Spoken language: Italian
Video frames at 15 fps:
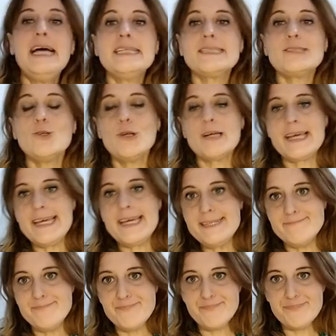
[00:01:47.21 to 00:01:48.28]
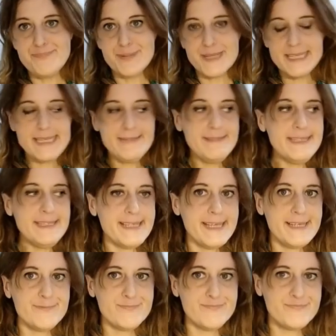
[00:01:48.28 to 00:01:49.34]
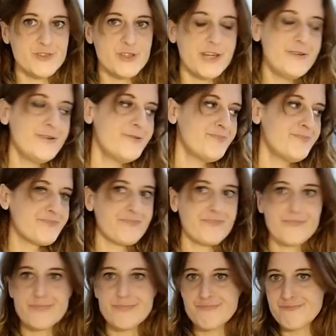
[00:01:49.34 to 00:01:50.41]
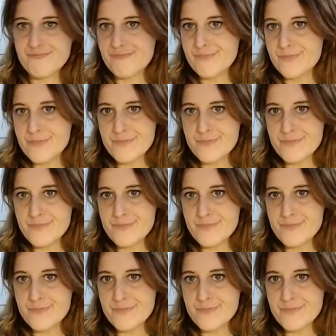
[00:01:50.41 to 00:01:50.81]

Solo che praticamente, cioè io mm,